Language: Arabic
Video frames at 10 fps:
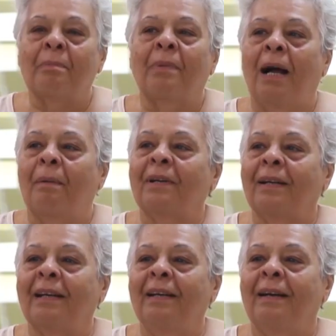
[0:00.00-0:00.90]
يصبحها
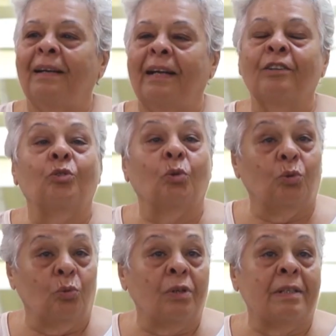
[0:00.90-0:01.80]
بالخير كانت
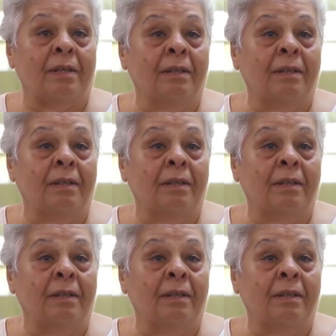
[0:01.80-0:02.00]
دكتوره